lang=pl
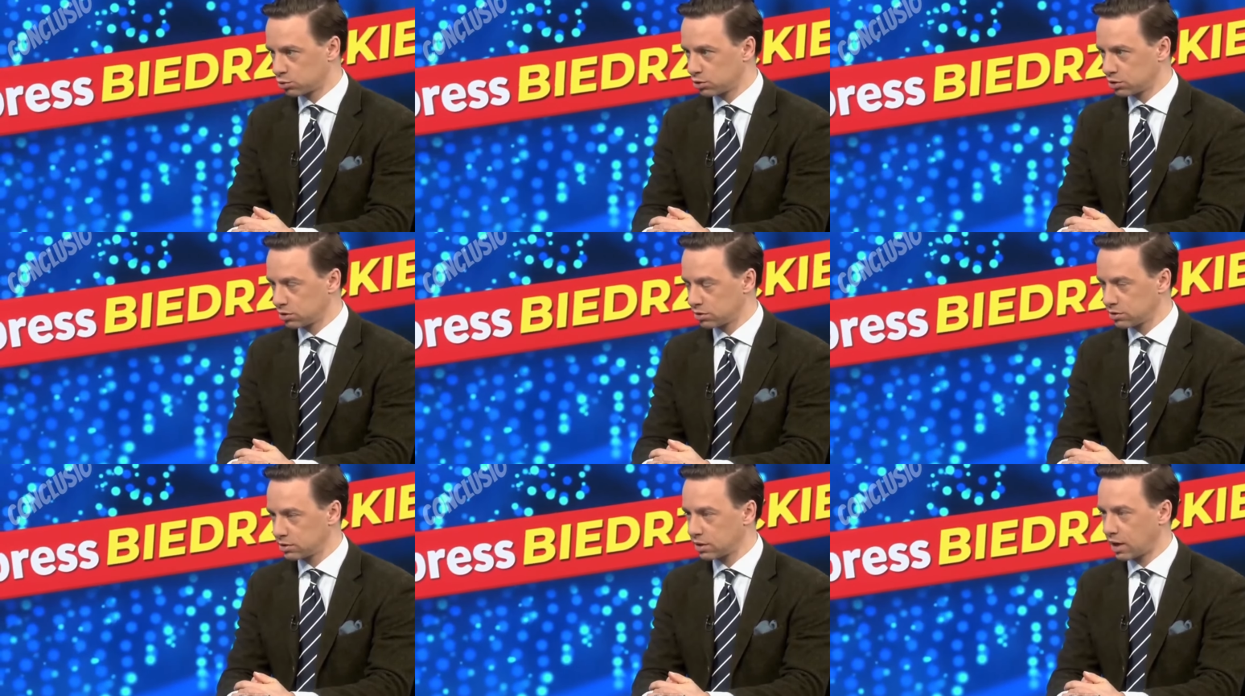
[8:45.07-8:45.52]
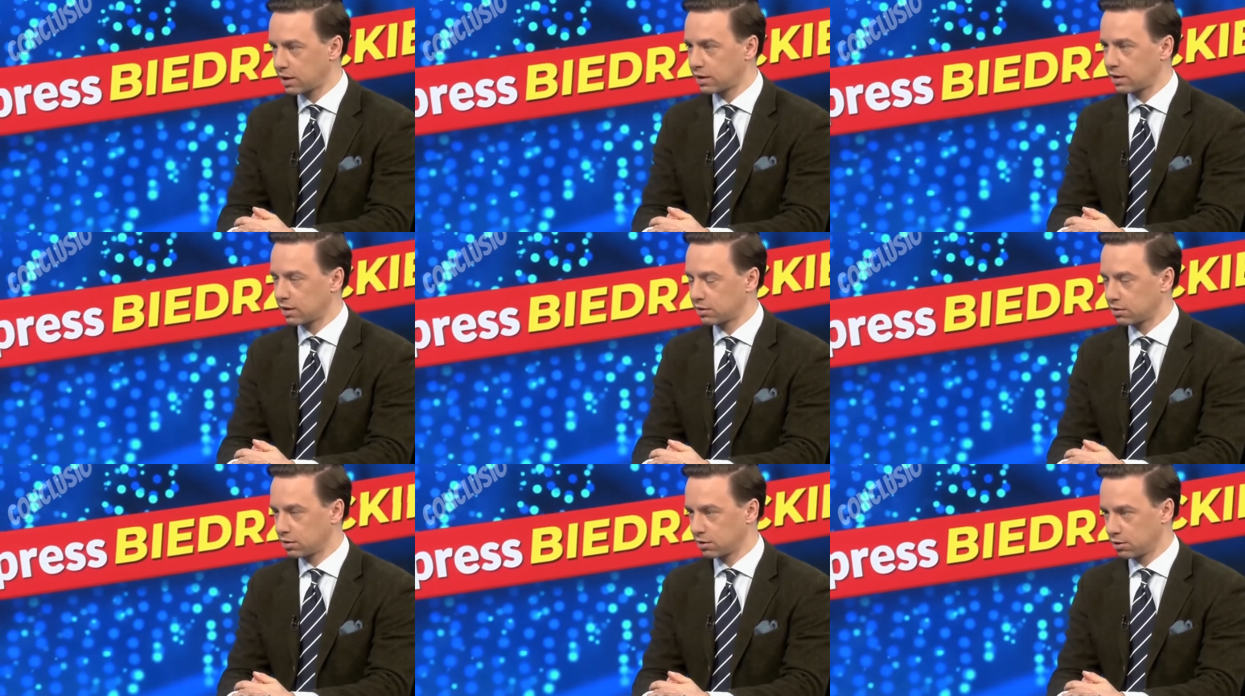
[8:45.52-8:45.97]
że to jest
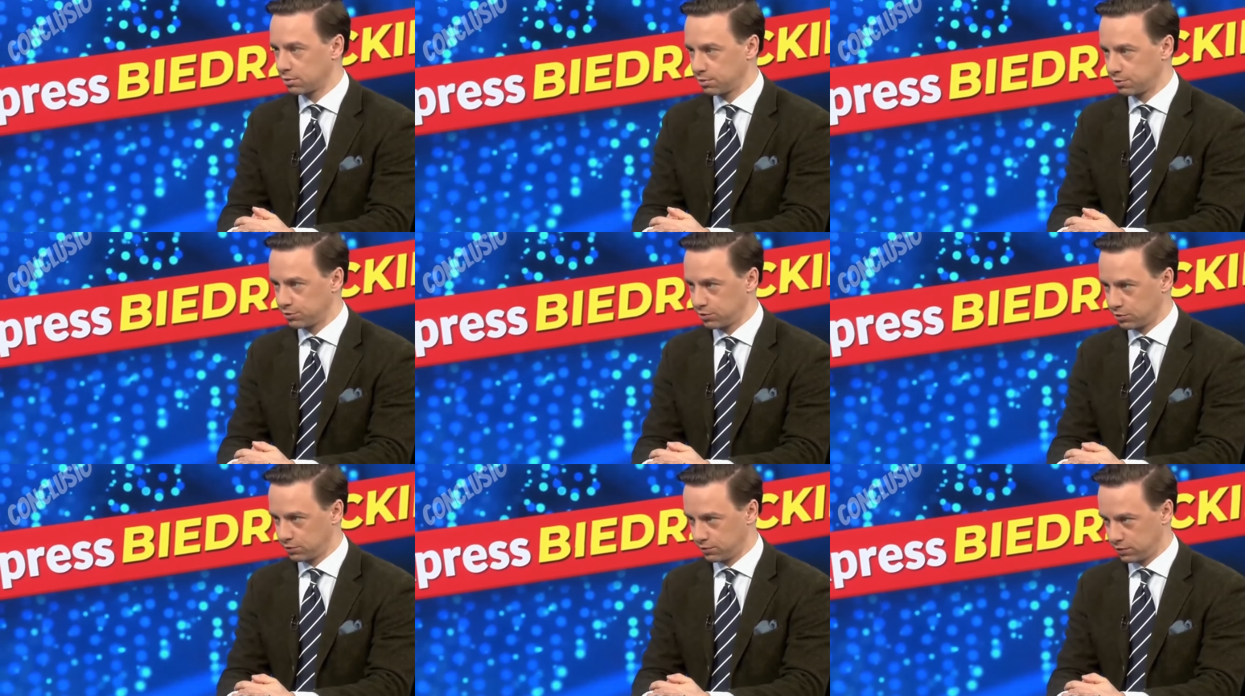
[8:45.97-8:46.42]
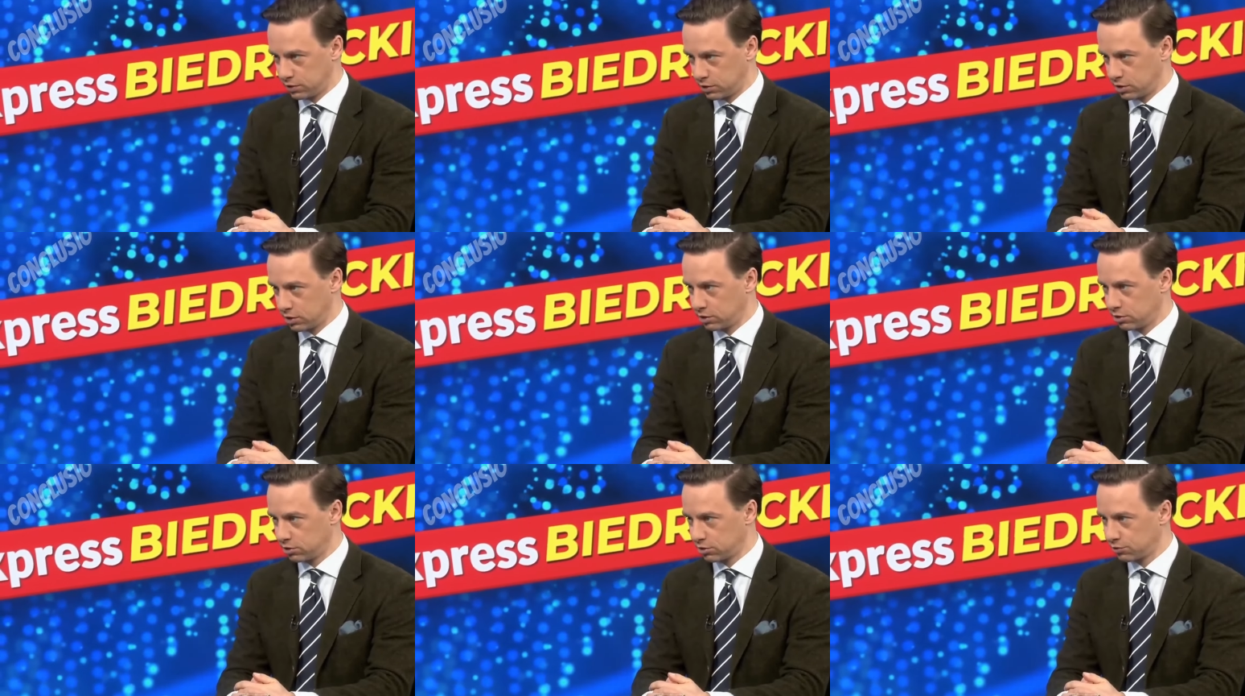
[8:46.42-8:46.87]
tajne, tylko by
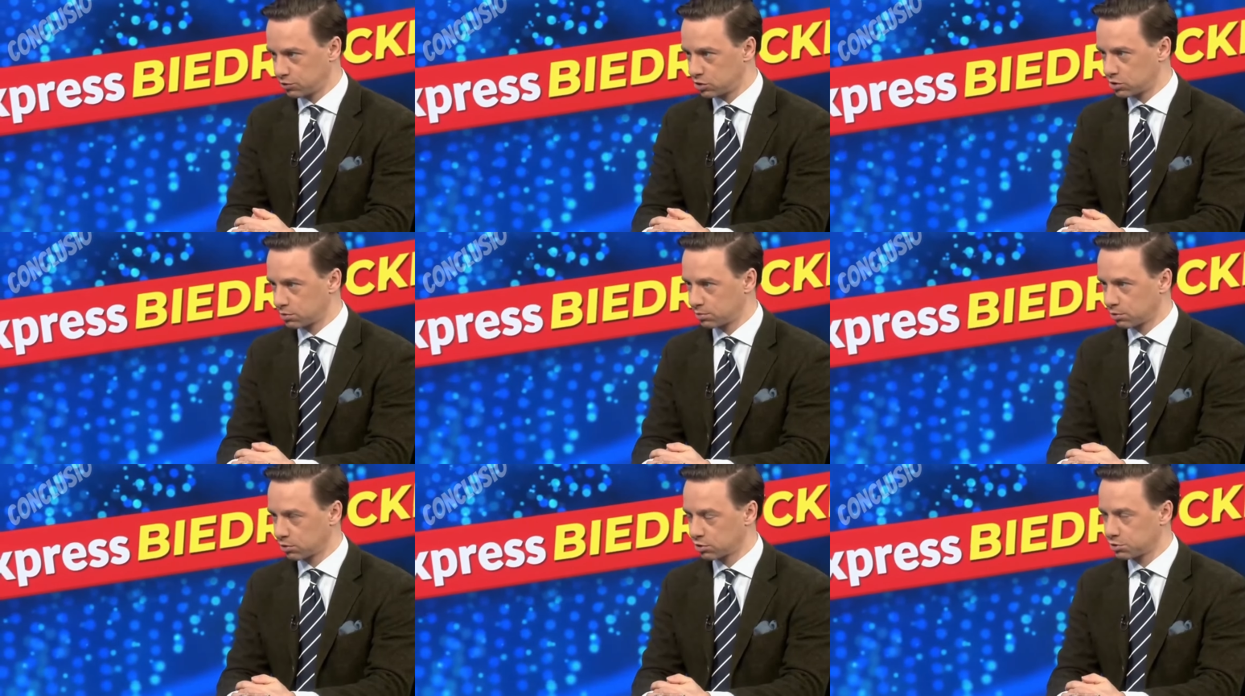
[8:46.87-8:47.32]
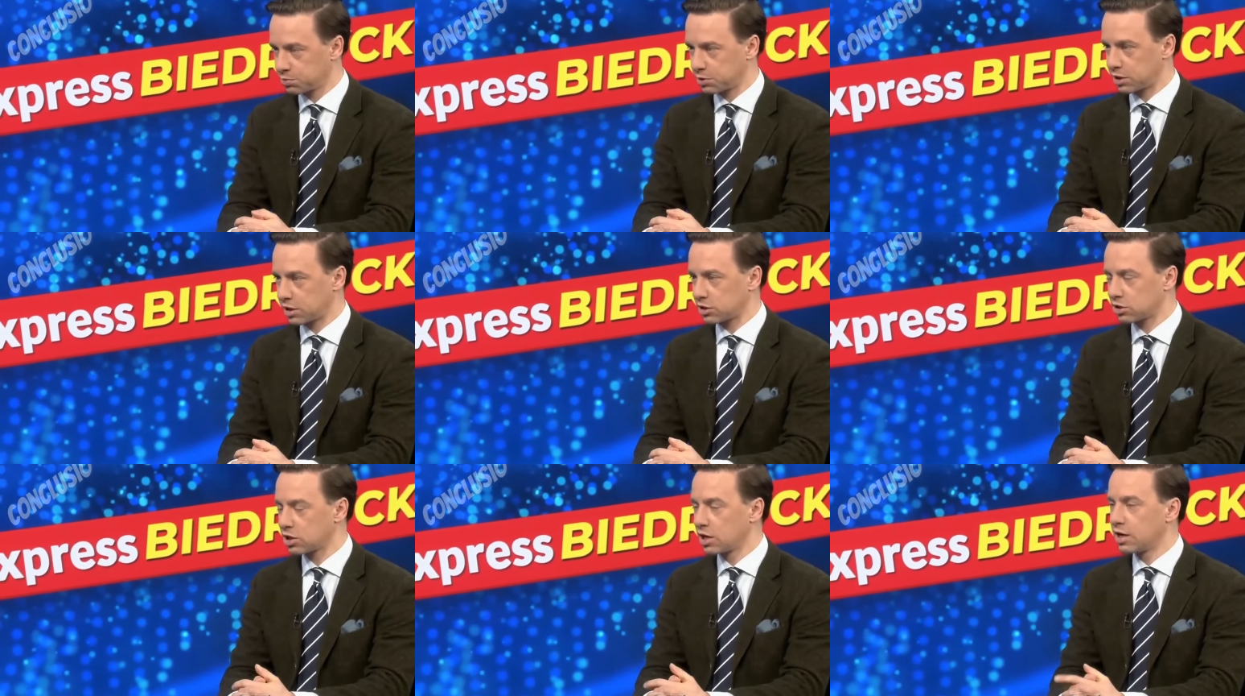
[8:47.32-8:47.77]
wiedzieli, że wszyscy mogą je
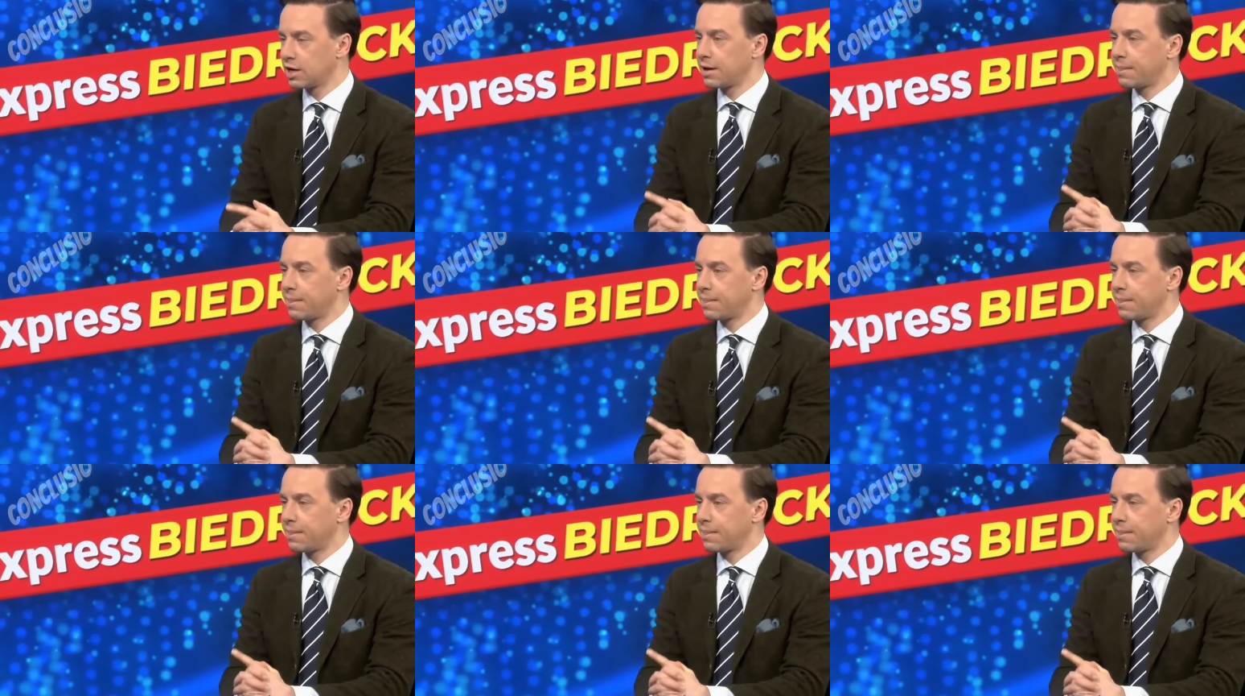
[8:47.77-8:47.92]
sprzedać.